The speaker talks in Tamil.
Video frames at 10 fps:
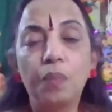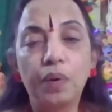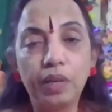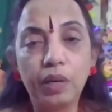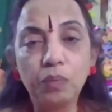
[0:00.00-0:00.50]

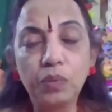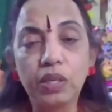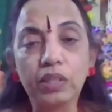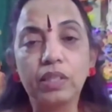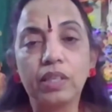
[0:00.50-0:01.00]
பெண்ணிடம்
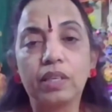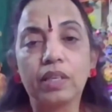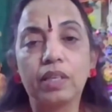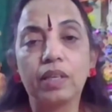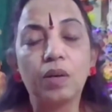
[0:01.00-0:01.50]
சக்தி
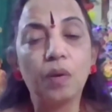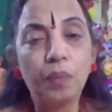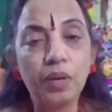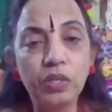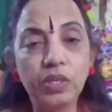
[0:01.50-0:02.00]
இருக்கு
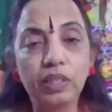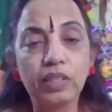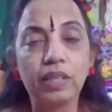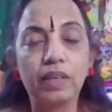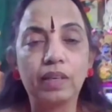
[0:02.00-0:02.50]
பெண்
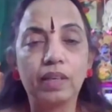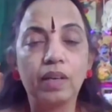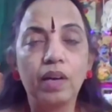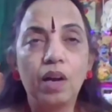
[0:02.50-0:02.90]
சக்தி இருக்கு